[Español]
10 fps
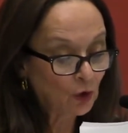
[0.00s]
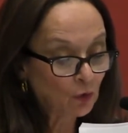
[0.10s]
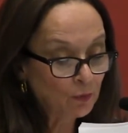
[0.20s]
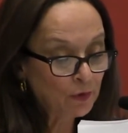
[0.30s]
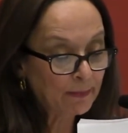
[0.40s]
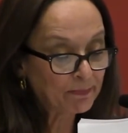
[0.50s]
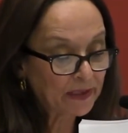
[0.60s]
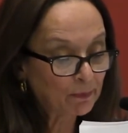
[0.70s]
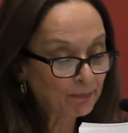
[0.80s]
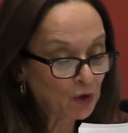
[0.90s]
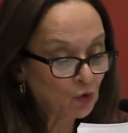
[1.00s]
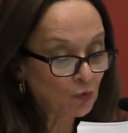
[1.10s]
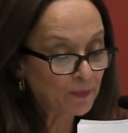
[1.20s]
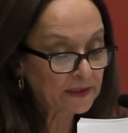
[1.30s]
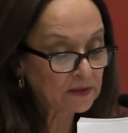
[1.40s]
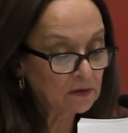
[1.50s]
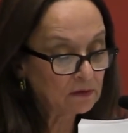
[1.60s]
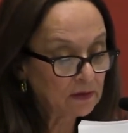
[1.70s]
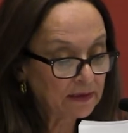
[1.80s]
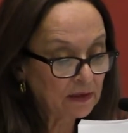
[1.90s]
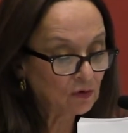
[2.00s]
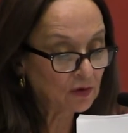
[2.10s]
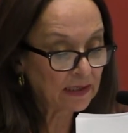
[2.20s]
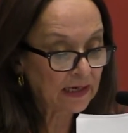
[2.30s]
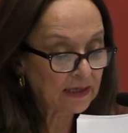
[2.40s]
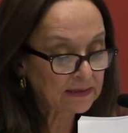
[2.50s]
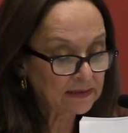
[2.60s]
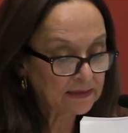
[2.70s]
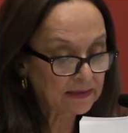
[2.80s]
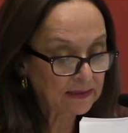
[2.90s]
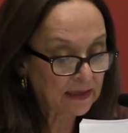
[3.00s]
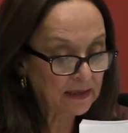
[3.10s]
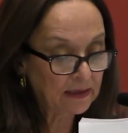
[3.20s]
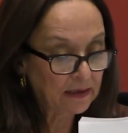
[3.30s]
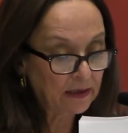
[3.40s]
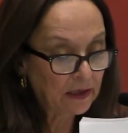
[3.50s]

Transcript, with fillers: como una preocupación de orden casi central,